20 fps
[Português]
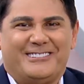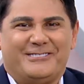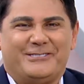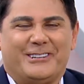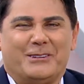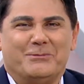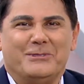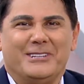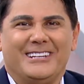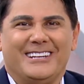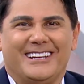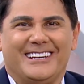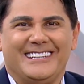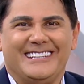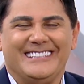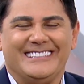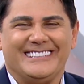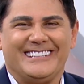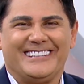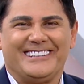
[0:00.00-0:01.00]
Família
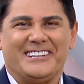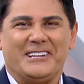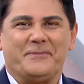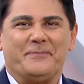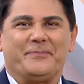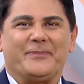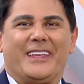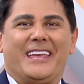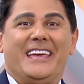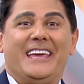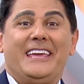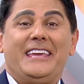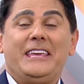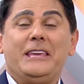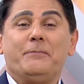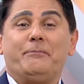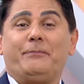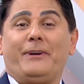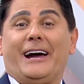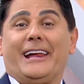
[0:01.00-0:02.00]
linda, né?
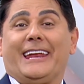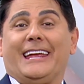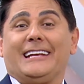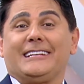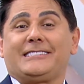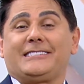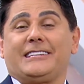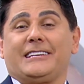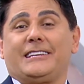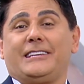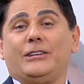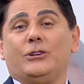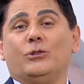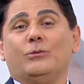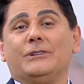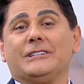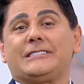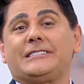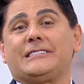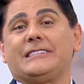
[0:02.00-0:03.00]
E parece que
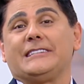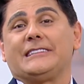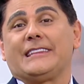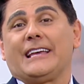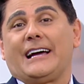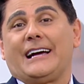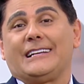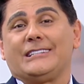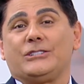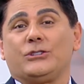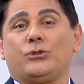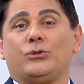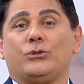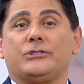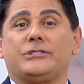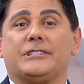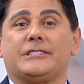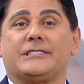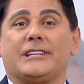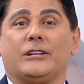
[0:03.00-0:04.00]
uma cidade
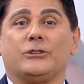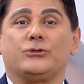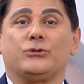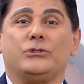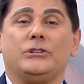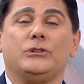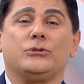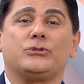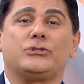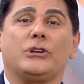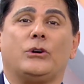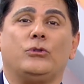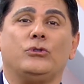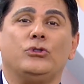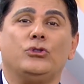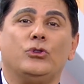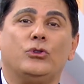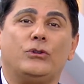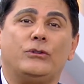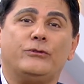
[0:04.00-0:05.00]
dos Estados Unidos é o
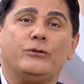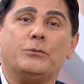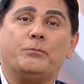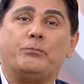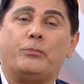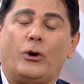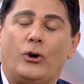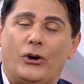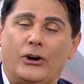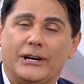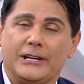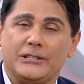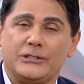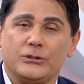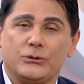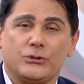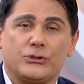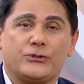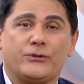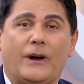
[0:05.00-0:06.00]
novo
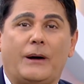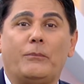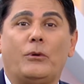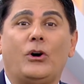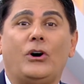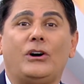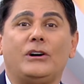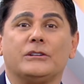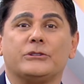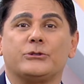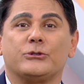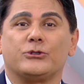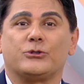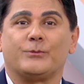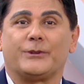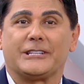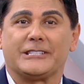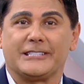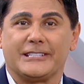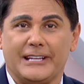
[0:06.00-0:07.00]
point dos famosos
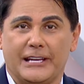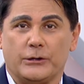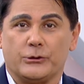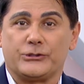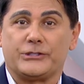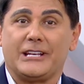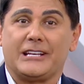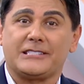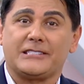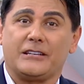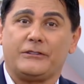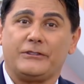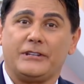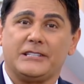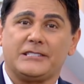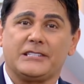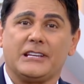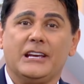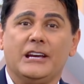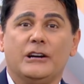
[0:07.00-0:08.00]
brasileiros. Desta
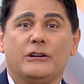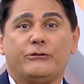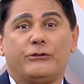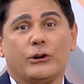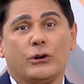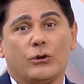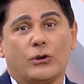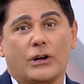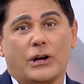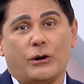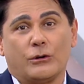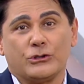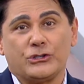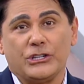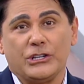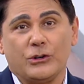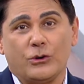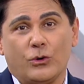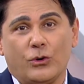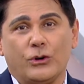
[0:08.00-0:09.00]
vez, foi o local
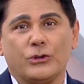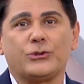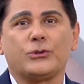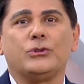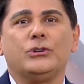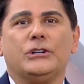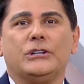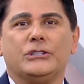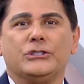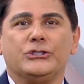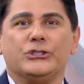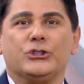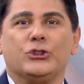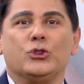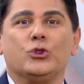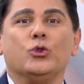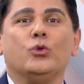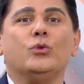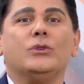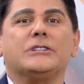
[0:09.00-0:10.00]
de encontro de
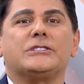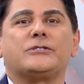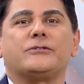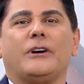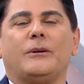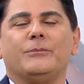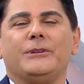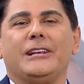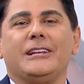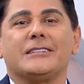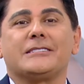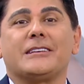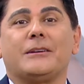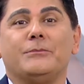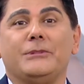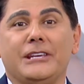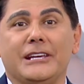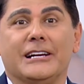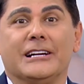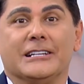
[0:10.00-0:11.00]
duas famílias
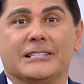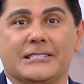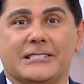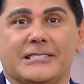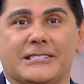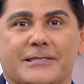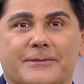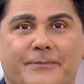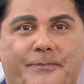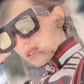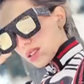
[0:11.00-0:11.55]
amigas.